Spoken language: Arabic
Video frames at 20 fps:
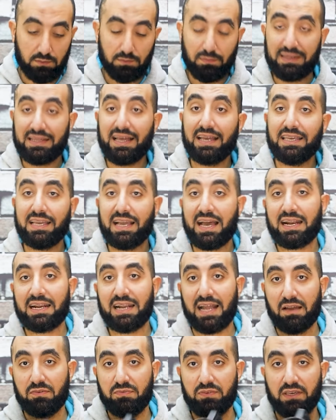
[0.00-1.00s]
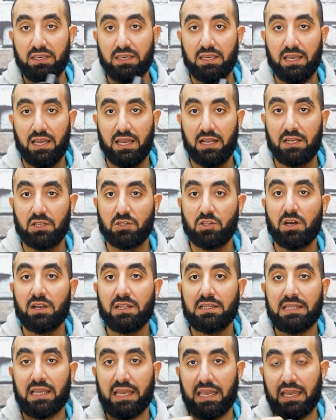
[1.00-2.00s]
بدا يجرح في الجدار
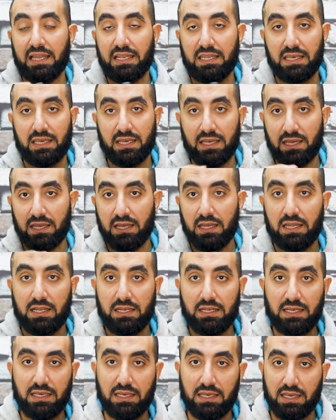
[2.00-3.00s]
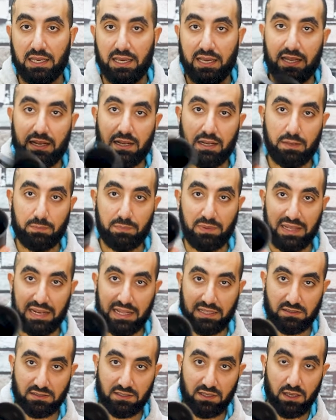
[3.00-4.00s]
الداخلي
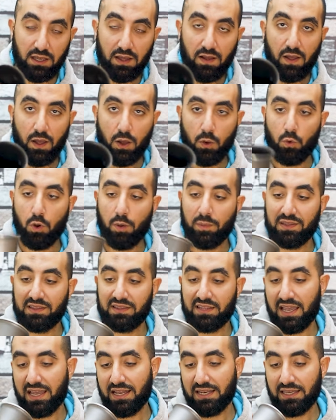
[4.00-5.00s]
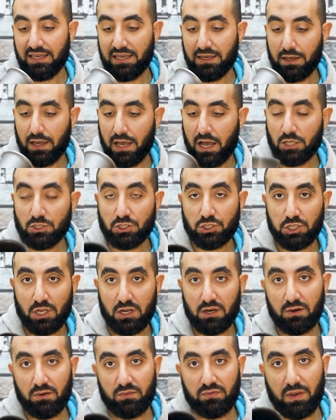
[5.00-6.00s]
للبيلاتي وبالتالي
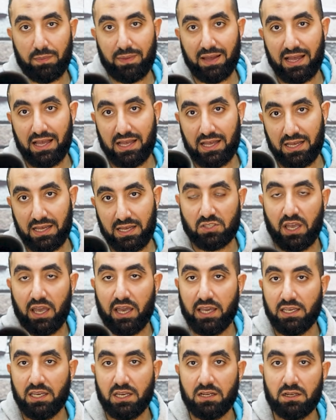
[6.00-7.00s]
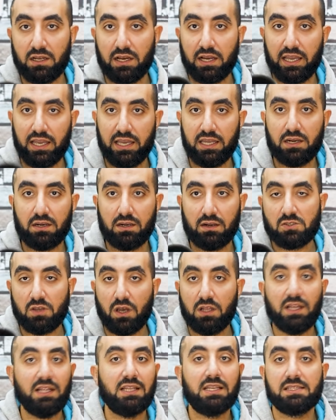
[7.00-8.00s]
قشر فبقى صحيا غير
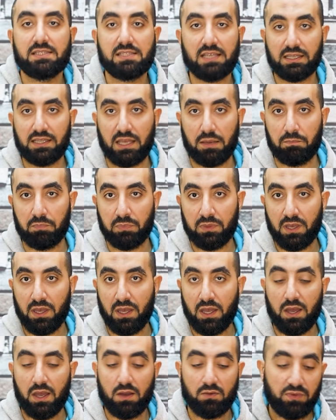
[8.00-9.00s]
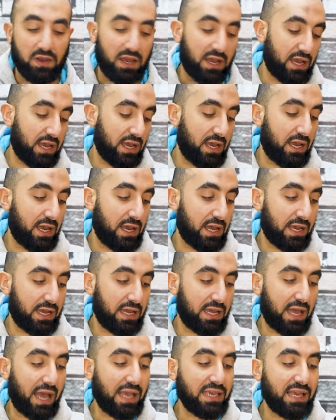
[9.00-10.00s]
صالح للاستخدام
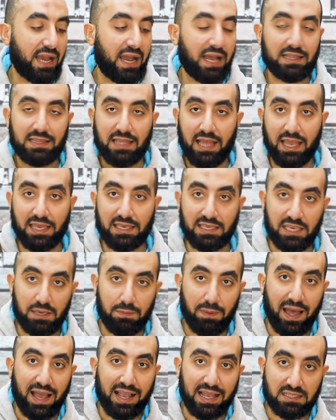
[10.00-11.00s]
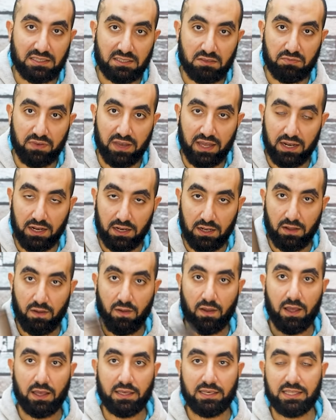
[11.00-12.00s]
فاي حد هيجيب حاجه تيفال
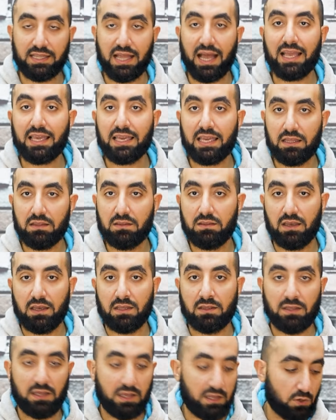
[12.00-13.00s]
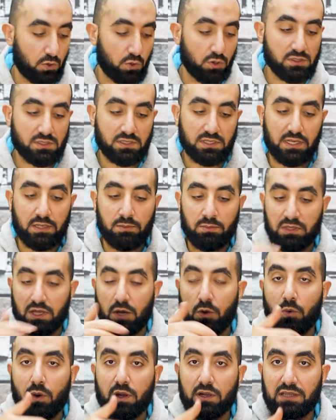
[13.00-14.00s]
يتاكد ان الجزء
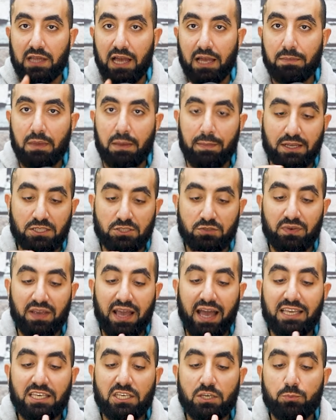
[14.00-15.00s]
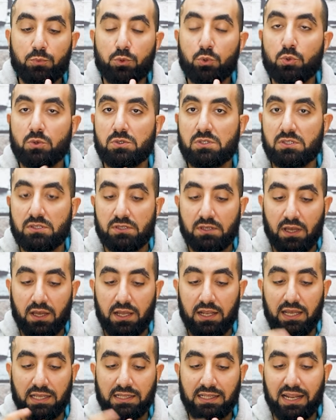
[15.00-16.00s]
المدور ده ما يبقاش فيه اي بروز
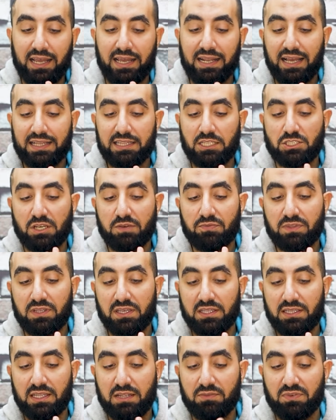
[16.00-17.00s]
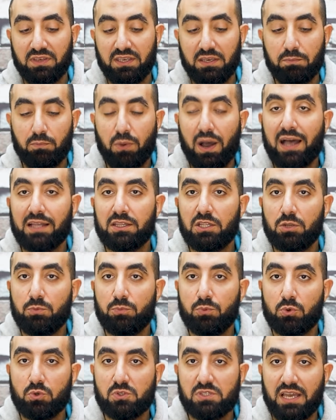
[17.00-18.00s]
لان انا هنا اكتشفت ان في بعض
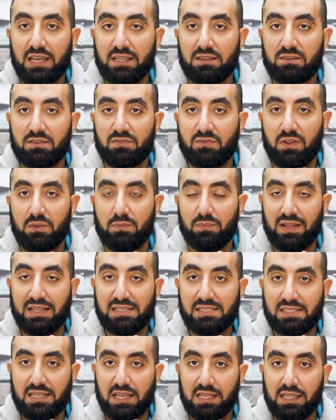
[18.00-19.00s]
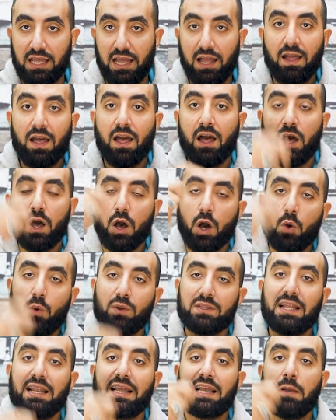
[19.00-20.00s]
البروزات في البلاستيك ده
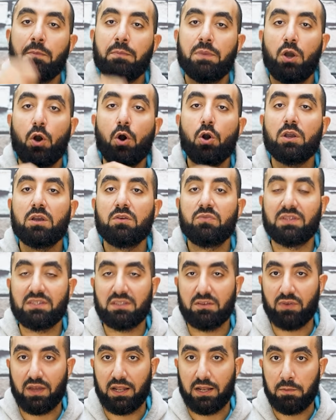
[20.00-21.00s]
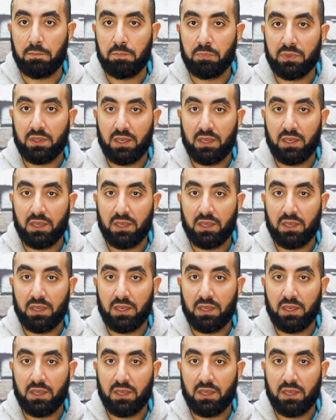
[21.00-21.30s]
هو ده اللي كان بيحك في التيفال